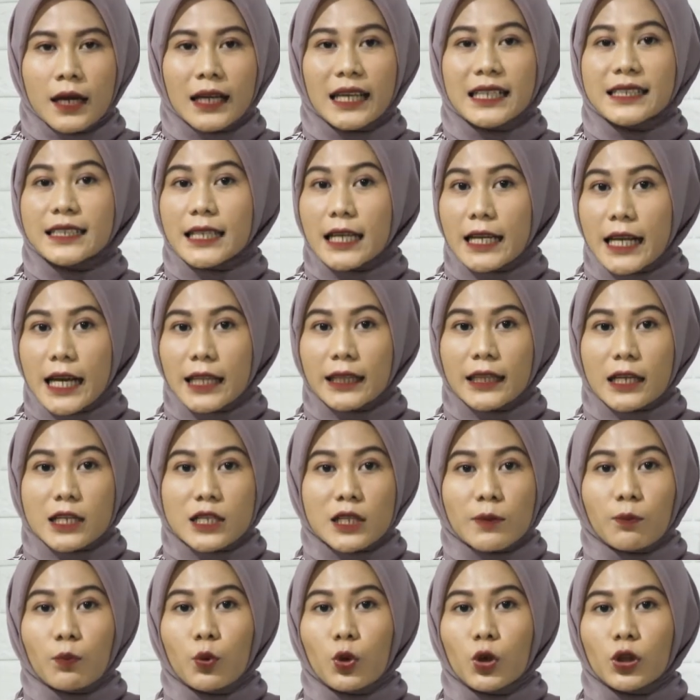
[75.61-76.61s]
Kejadian
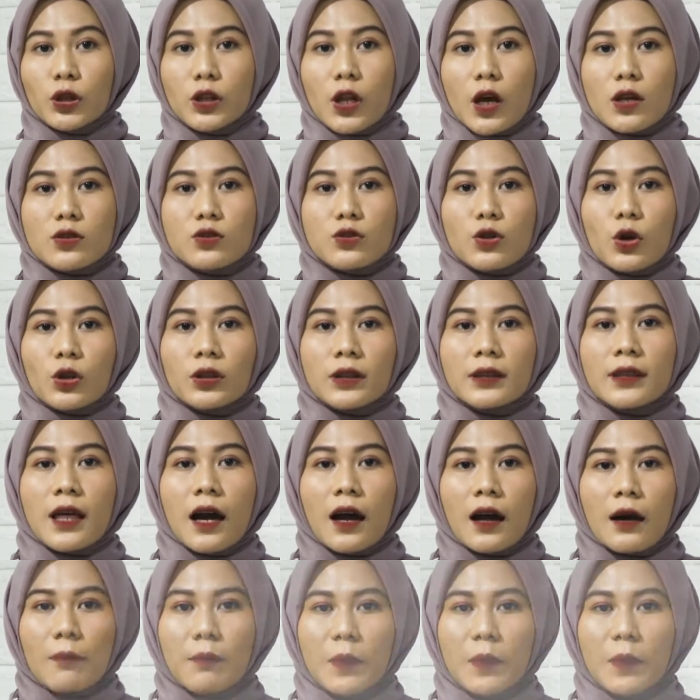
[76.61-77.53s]
tersebut sontak